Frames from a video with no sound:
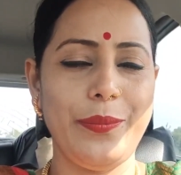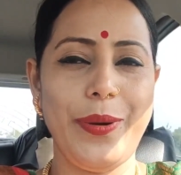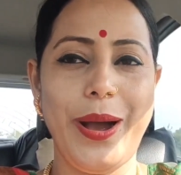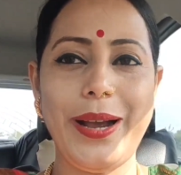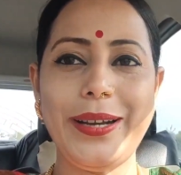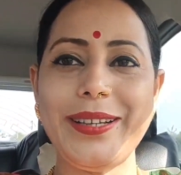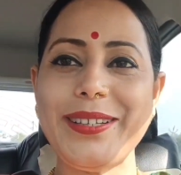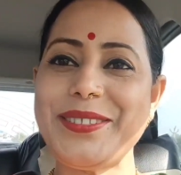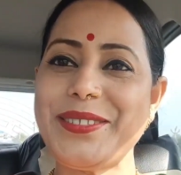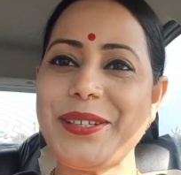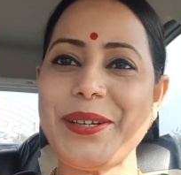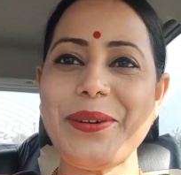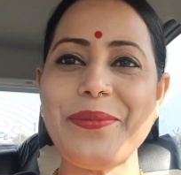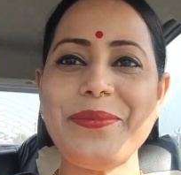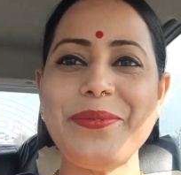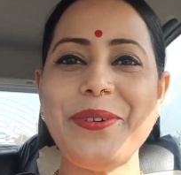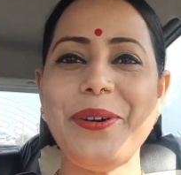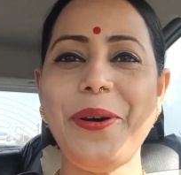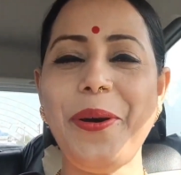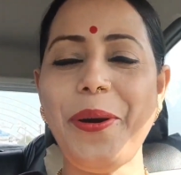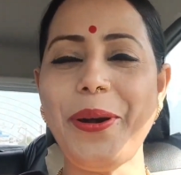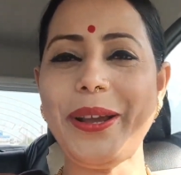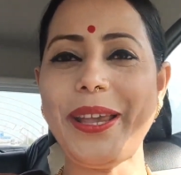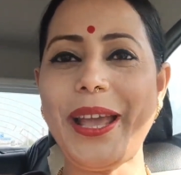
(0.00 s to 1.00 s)
बाकी सब
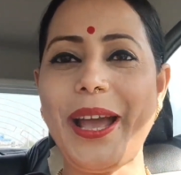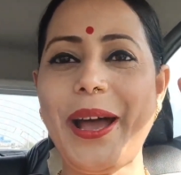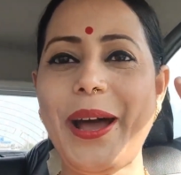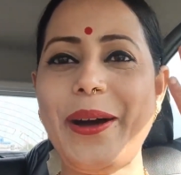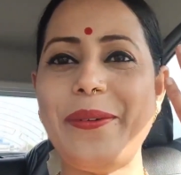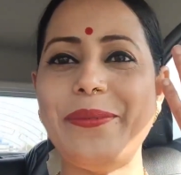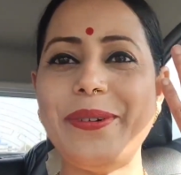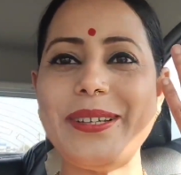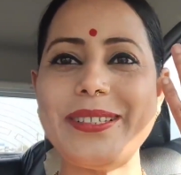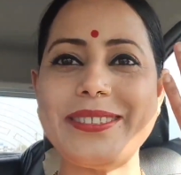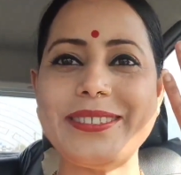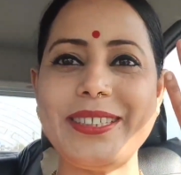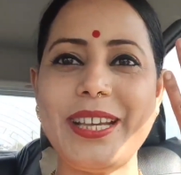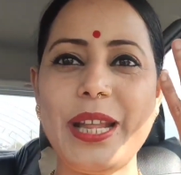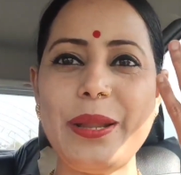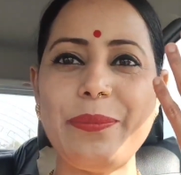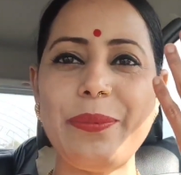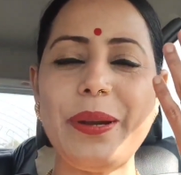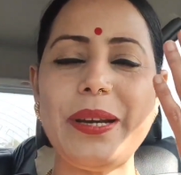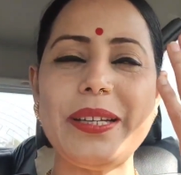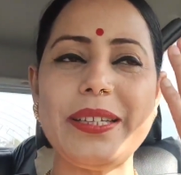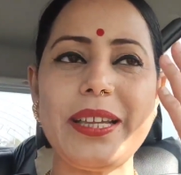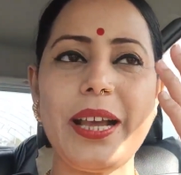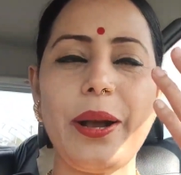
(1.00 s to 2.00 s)
हो गया बस
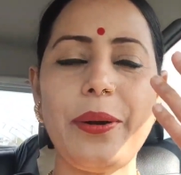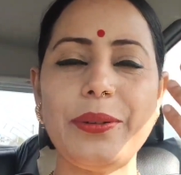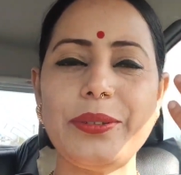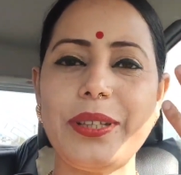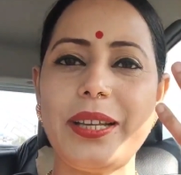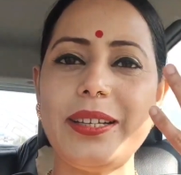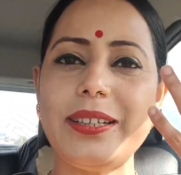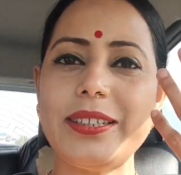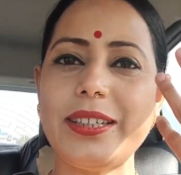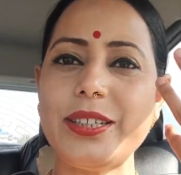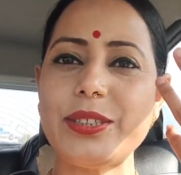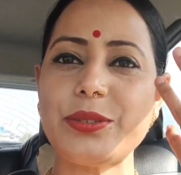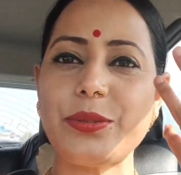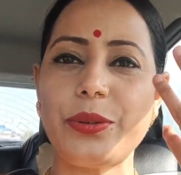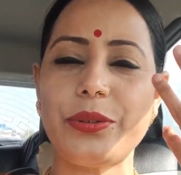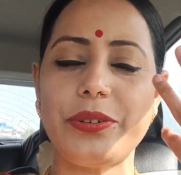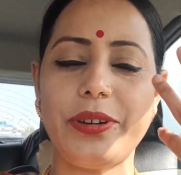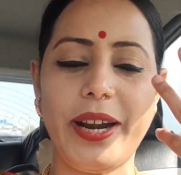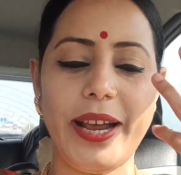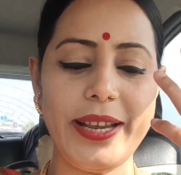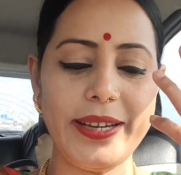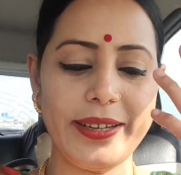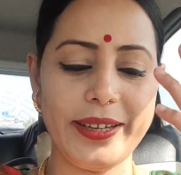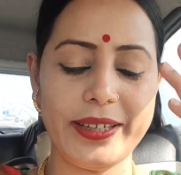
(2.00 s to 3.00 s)
नेल पेंट क्या होता है ना कि इसको
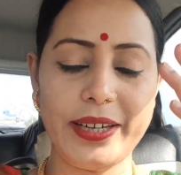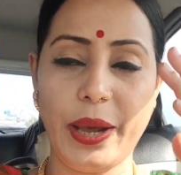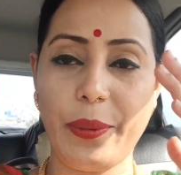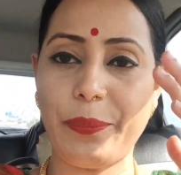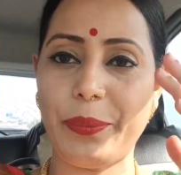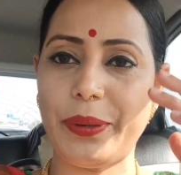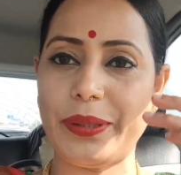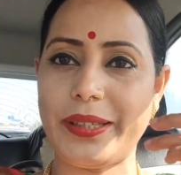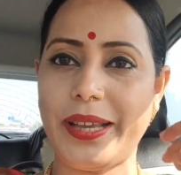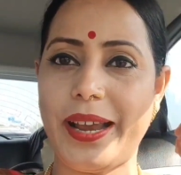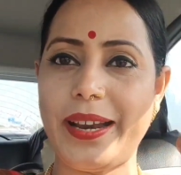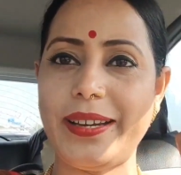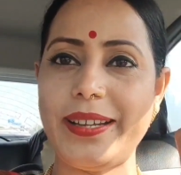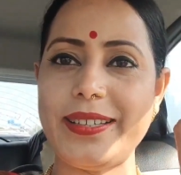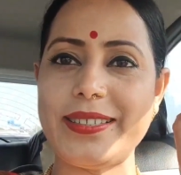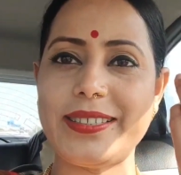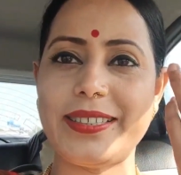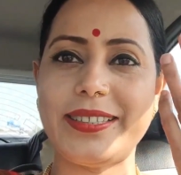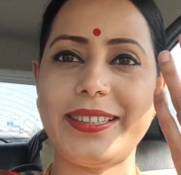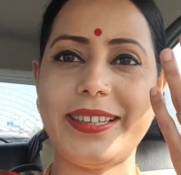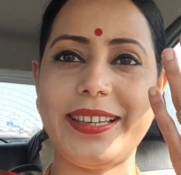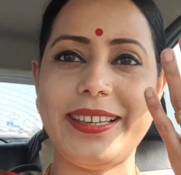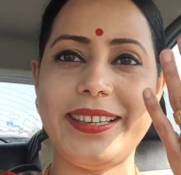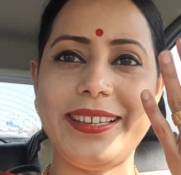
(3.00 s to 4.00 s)
ड्राई करना पड़ता है ना
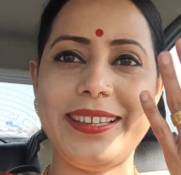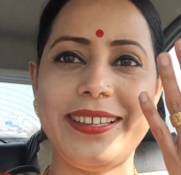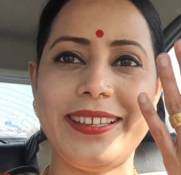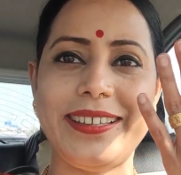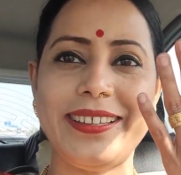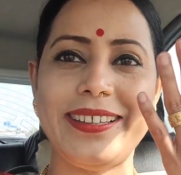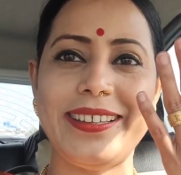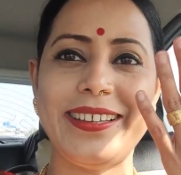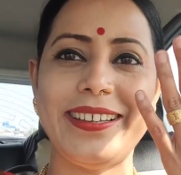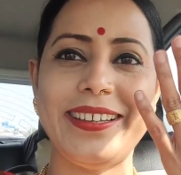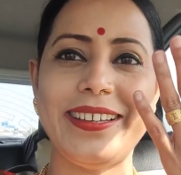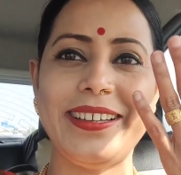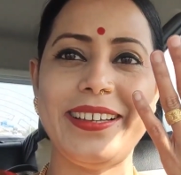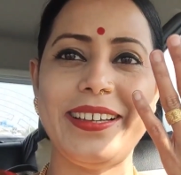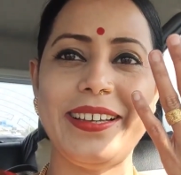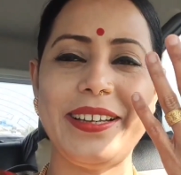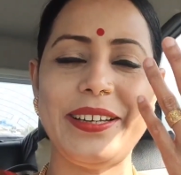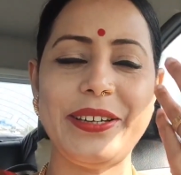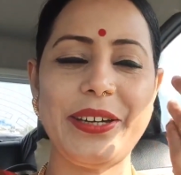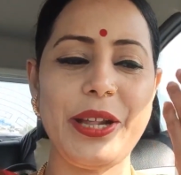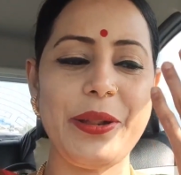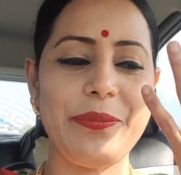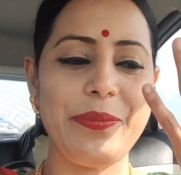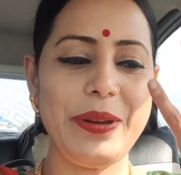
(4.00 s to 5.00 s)
इसलिए
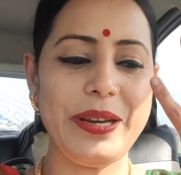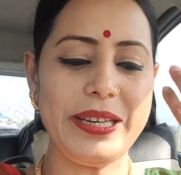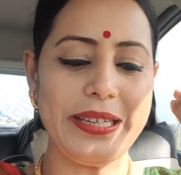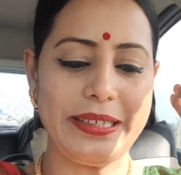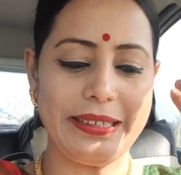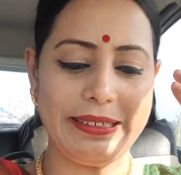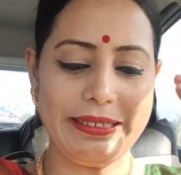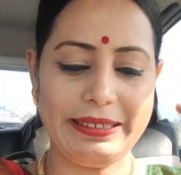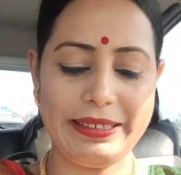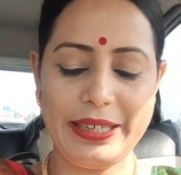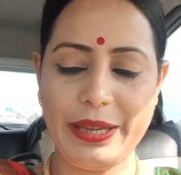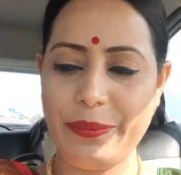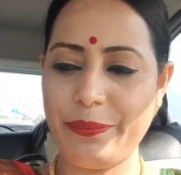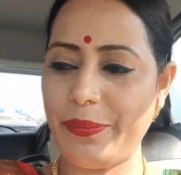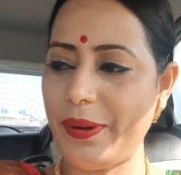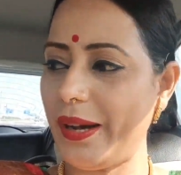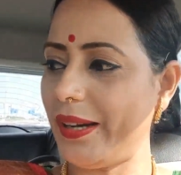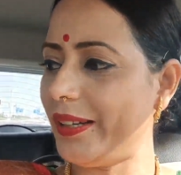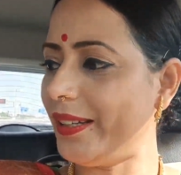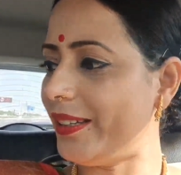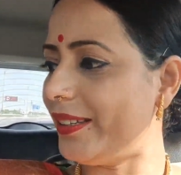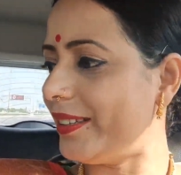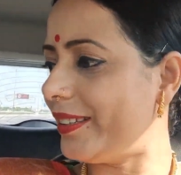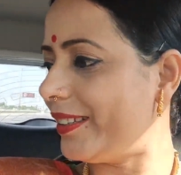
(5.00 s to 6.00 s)
पेंट कर नहीं
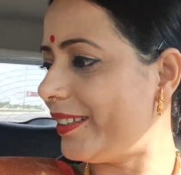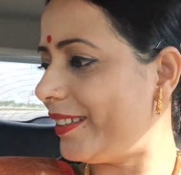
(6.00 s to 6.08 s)
पाई